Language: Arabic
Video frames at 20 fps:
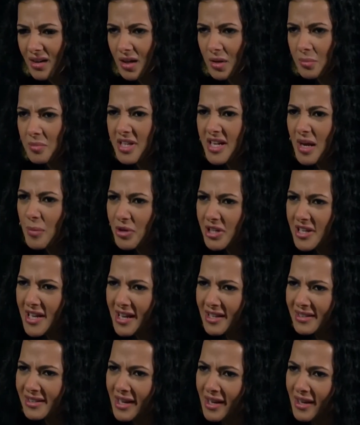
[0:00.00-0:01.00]
مين أبو
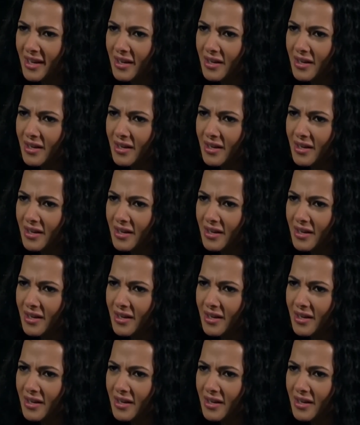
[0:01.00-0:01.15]
الليل ده؟